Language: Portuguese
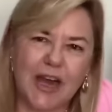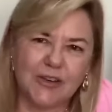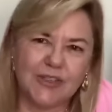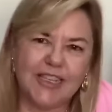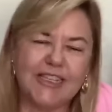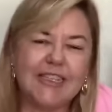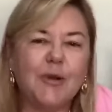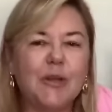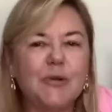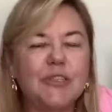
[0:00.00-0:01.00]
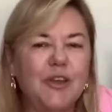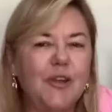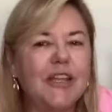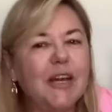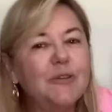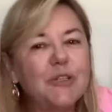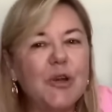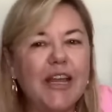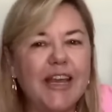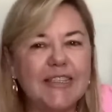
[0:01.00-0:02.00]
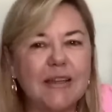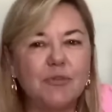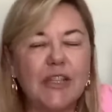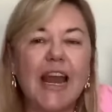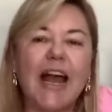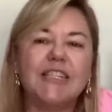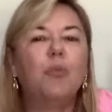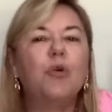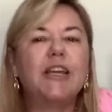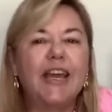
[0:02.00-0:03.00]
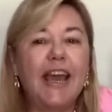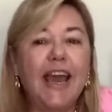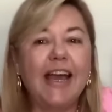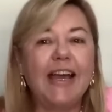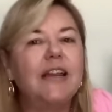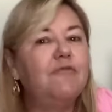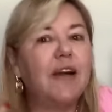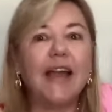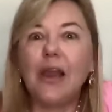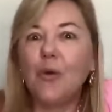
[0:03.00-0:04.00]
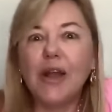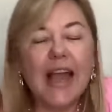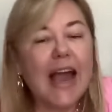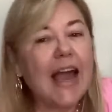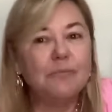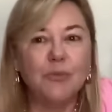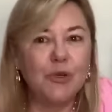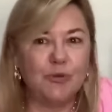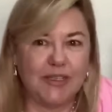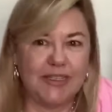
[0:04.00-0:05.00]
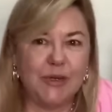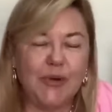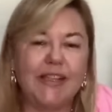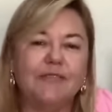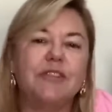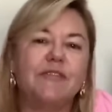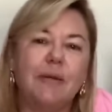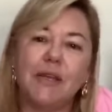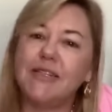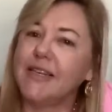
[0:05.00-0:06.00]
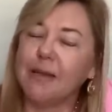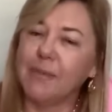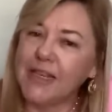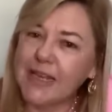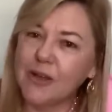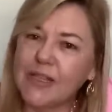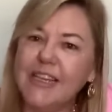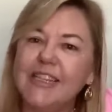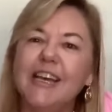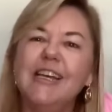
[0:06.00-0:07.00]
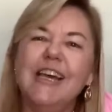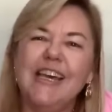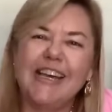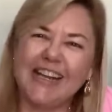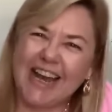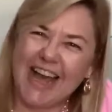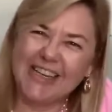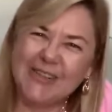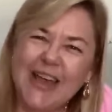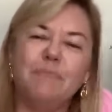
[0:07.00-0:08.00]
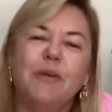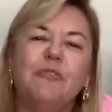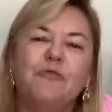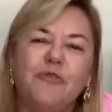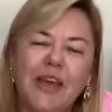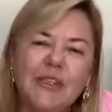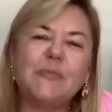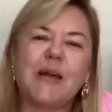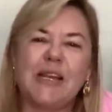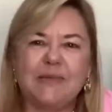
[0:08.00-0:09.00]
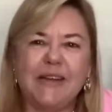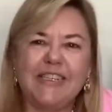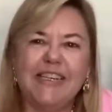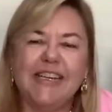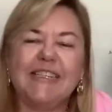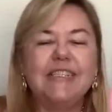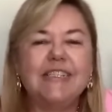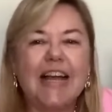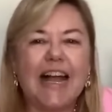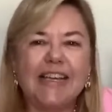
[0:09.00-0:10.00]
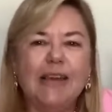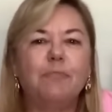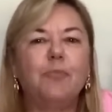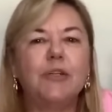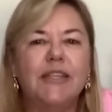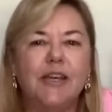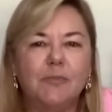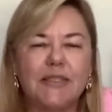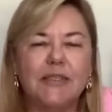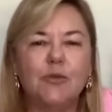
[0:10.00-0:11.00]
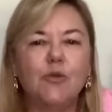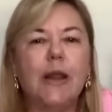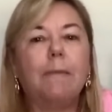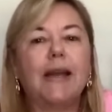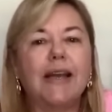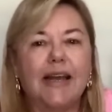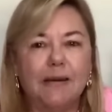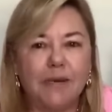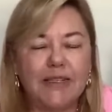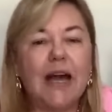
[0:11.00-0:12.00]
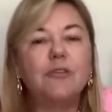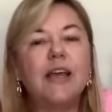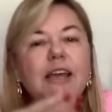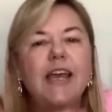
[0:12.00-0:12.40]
altas, eu aconselho a não escolher essa modelagem, porque ele vai alongar muito a silhueta, você vai parecer que é mais alta ainda. E claro, é perfeito para as baixinhas, já que por ter uma cintura marcada mais alta,